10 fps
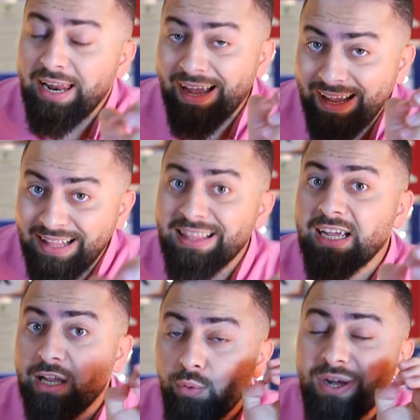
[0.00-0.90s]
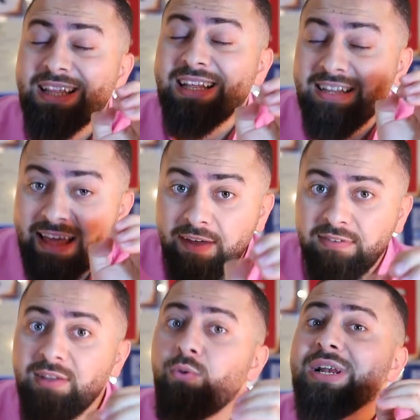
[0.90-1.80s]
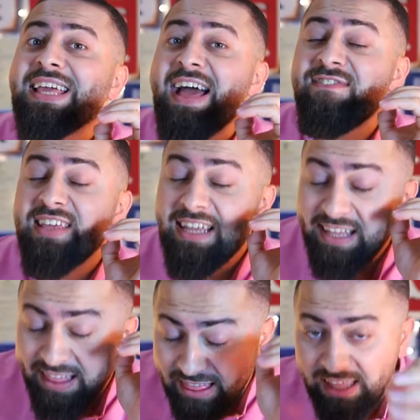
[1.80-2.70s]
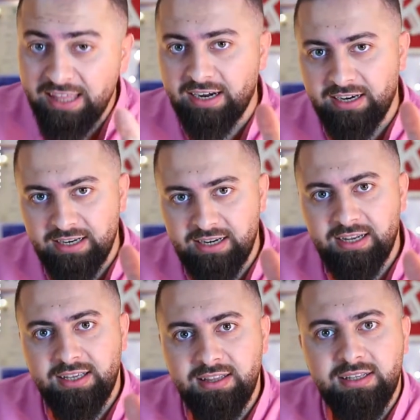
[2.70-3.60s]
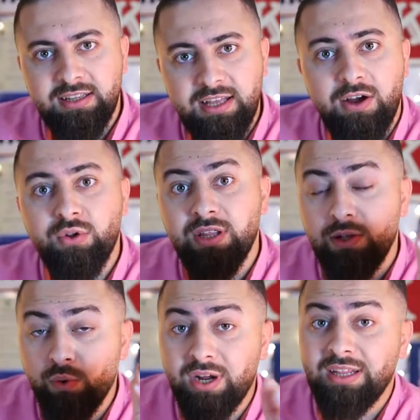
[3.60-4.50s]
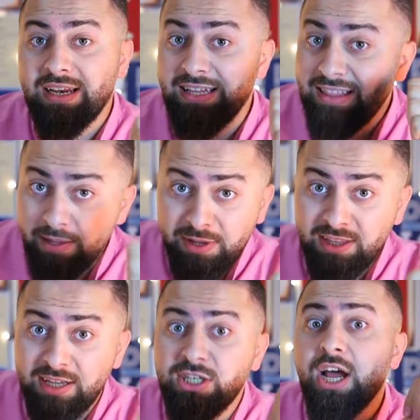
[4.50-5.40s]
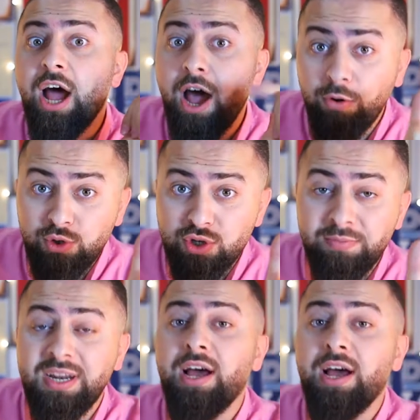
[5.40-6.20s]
هلا عندك الوقت الكافي والكافي كثير انك انت تاخذ الدورات اللي انت محتاجها او جزء